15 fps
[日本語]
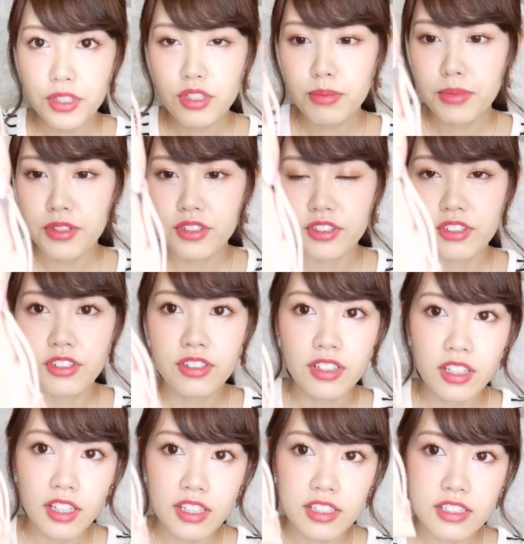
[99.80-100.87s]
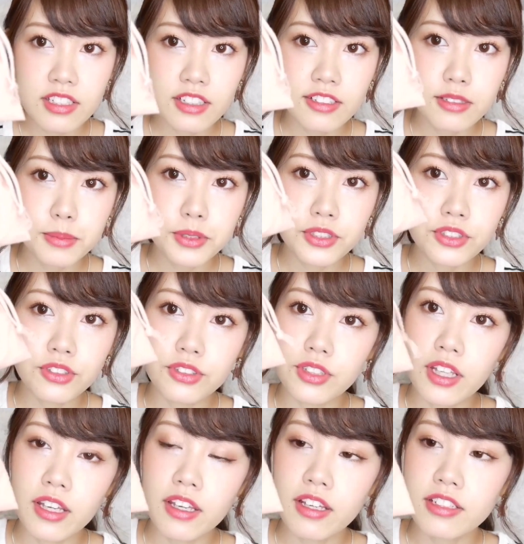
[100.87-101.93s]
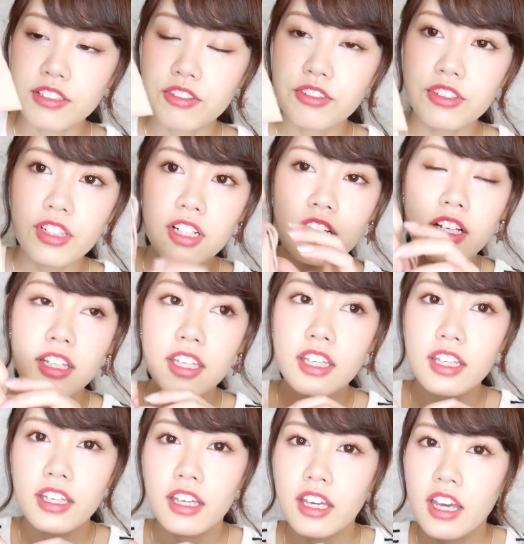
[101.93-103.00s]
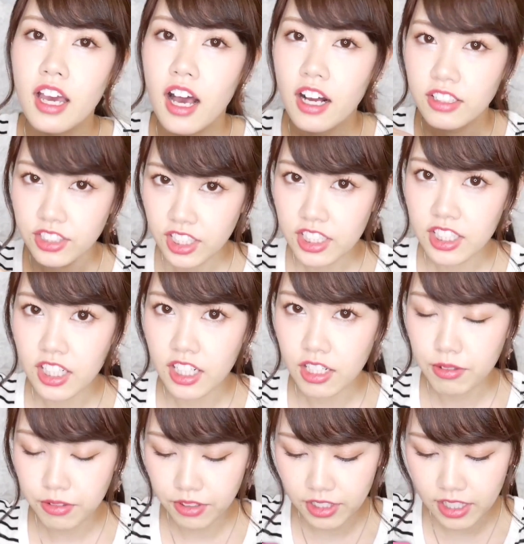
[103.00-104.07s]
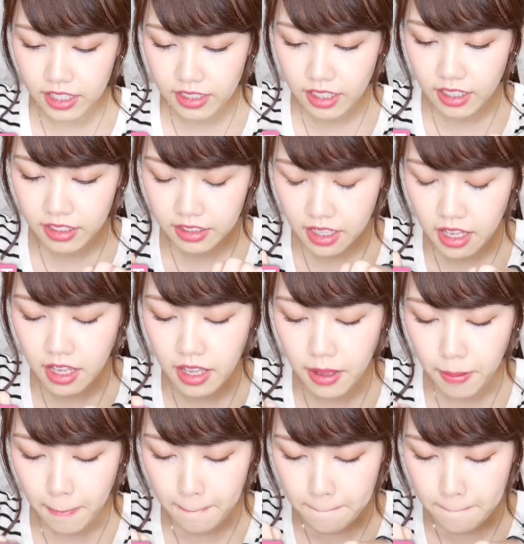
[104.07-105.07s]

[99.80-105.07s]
みゆみゆの巾着袋ですこの中にアクセサリーを入れていて